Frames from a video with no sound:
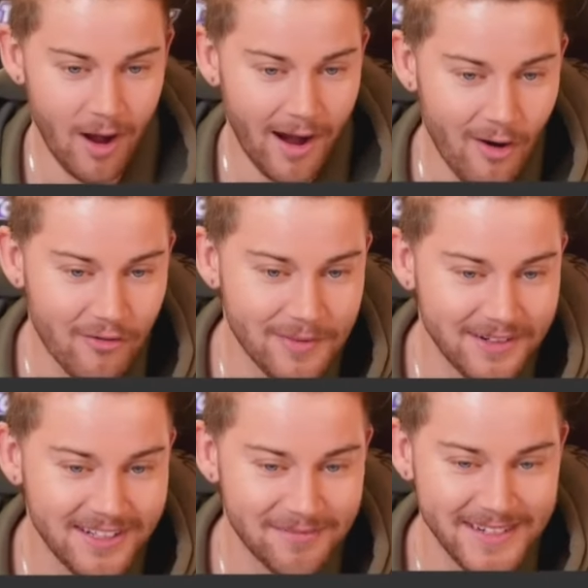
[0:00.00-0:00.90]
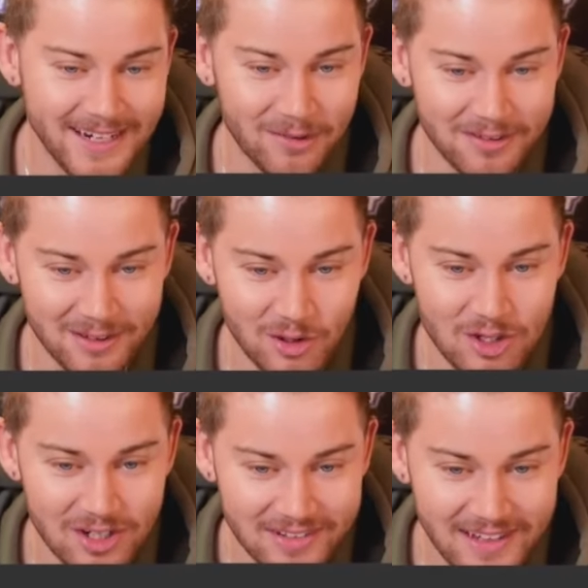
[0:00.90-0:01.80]
Hör auf mit diesen hirnlosen
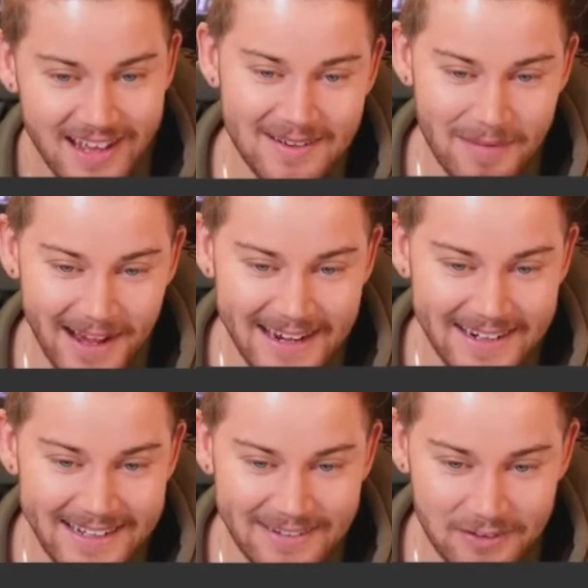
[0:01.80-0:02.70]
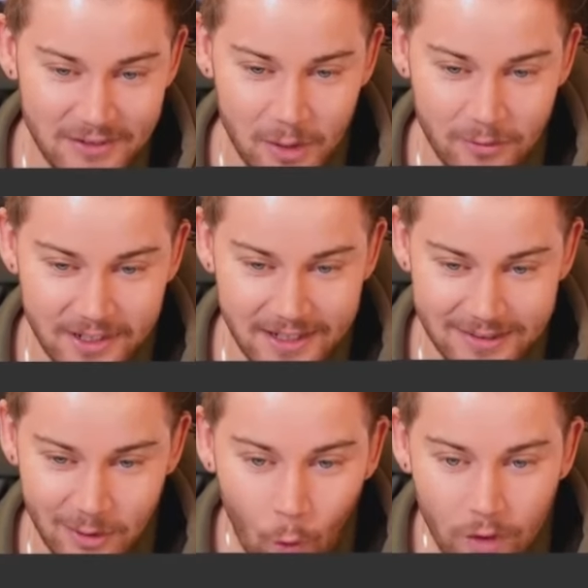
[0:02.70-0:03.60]
Dünsches. Mach endlich etwas
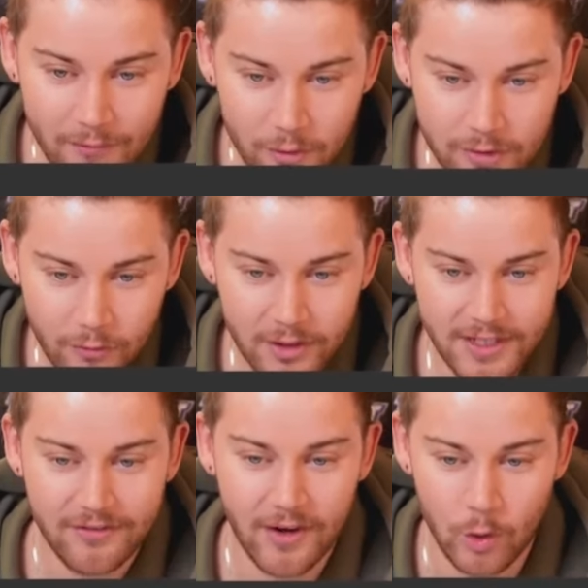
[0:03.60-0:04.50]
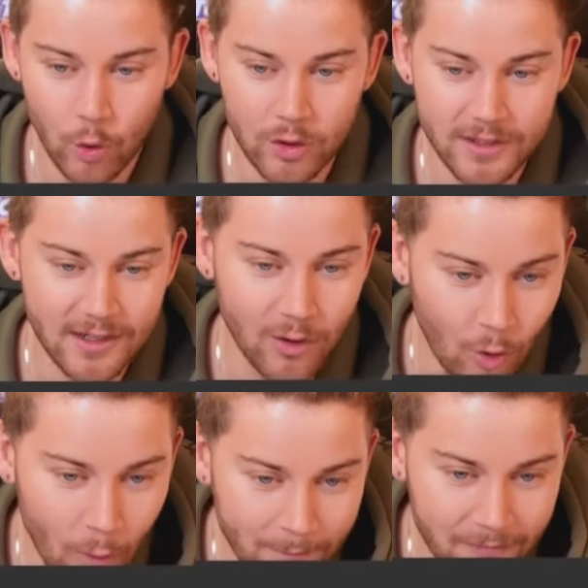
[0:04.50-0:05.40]
Vernünftiges. Oder wirst du von den verlogenen,
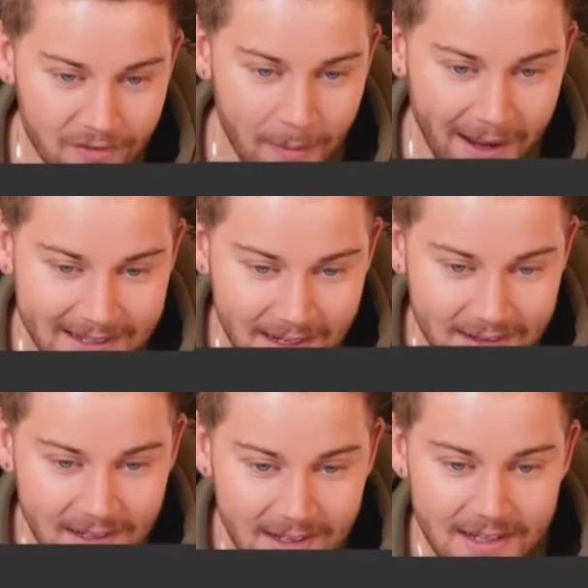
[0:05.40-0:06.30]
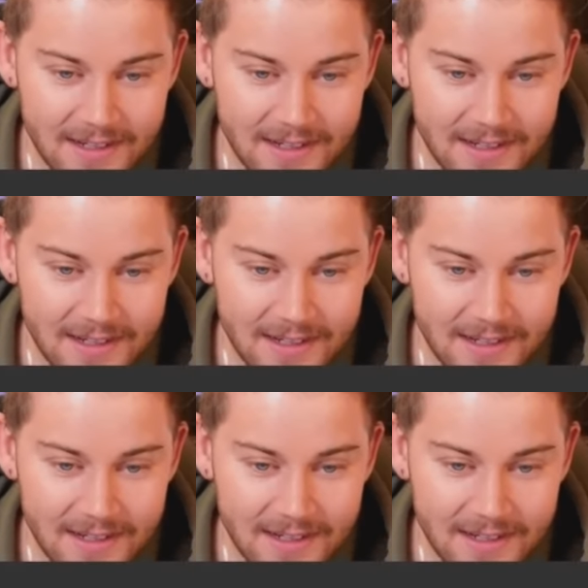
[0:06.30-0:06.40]
korrupten Verbrechern ja.